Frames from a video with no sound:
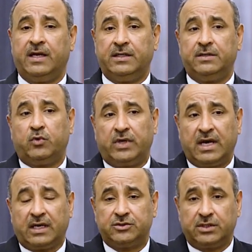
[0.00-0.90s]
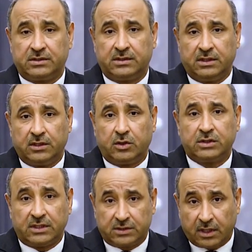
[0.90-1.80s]
لمناقشة
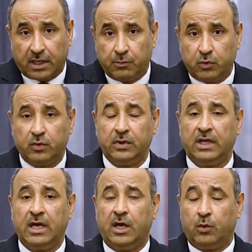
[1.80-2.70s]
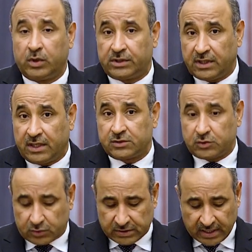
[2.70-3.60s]
خطة القبول
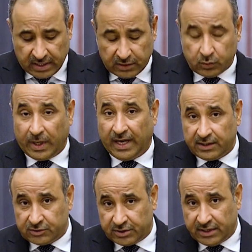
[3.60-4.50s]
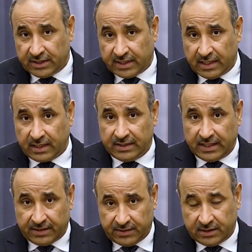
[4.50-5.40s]
والتخصصات وحاجة العراق
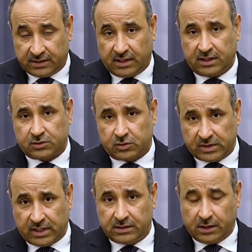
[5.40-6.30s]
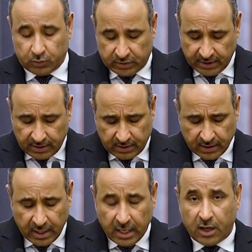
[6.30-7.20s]
لهذه التخصصات أو تلك
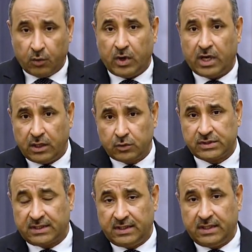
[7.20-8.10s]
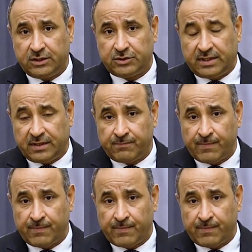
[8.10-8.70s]
وخلصت اللجنة